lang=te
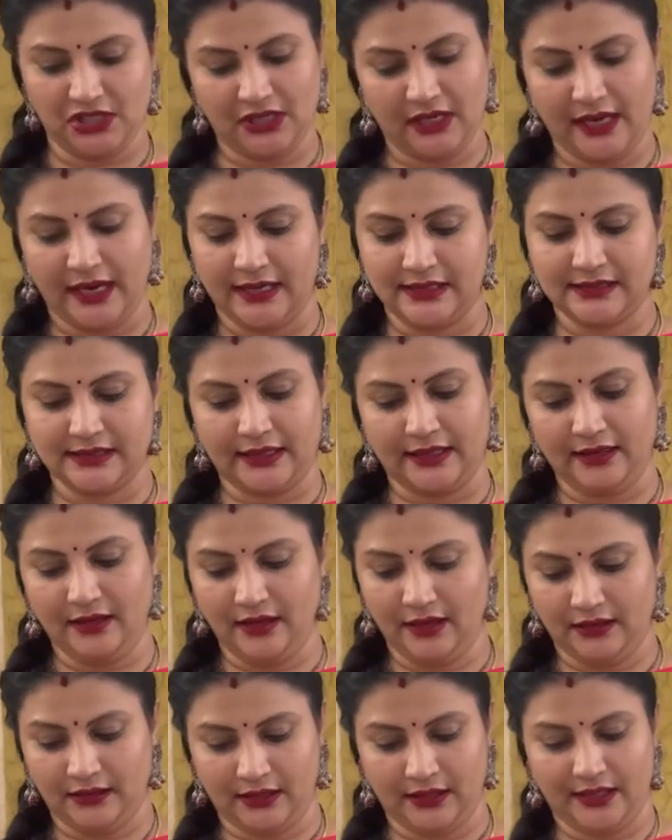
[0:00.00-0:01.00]
చిన్న హ్యాండ్స్కైనా
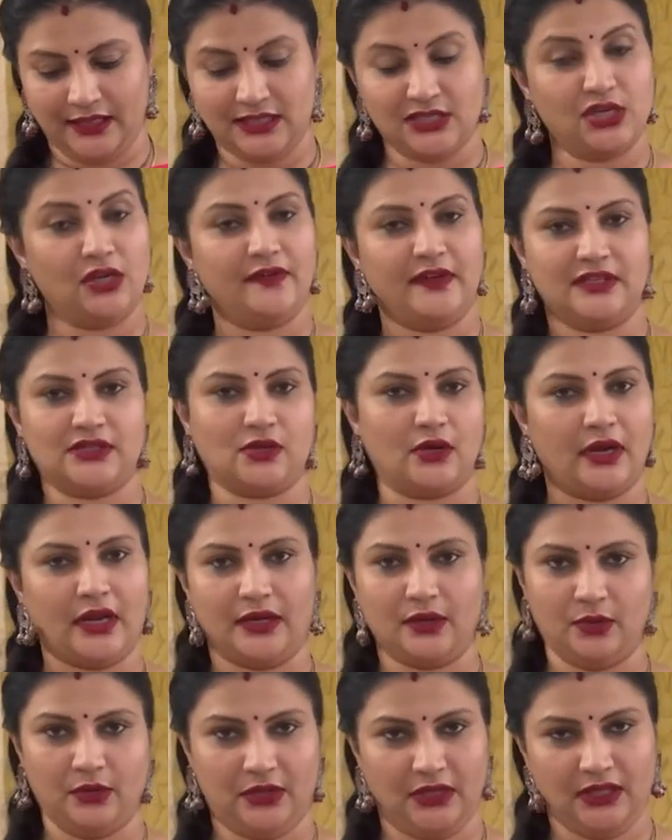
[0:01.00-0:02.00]
ఇది ఎజ్లో
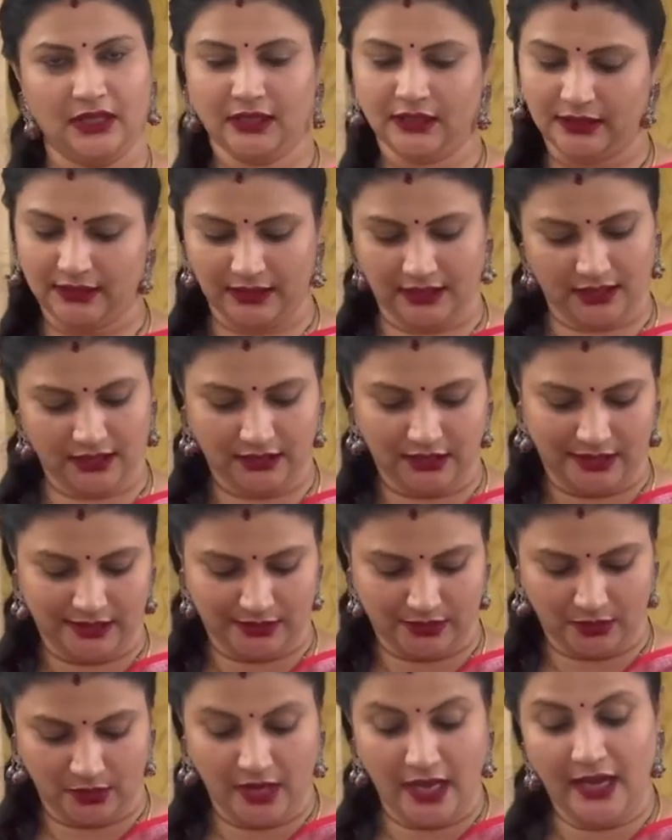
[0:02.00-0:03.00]
వేసుకోవడానికి ఉంటుంది అది అందరికీ
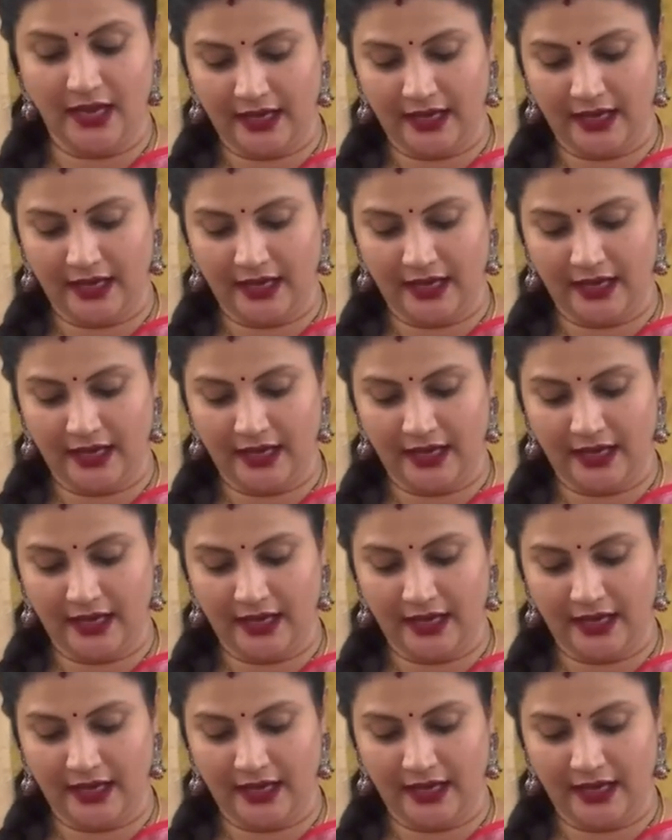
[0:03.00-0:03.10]
తెలుసు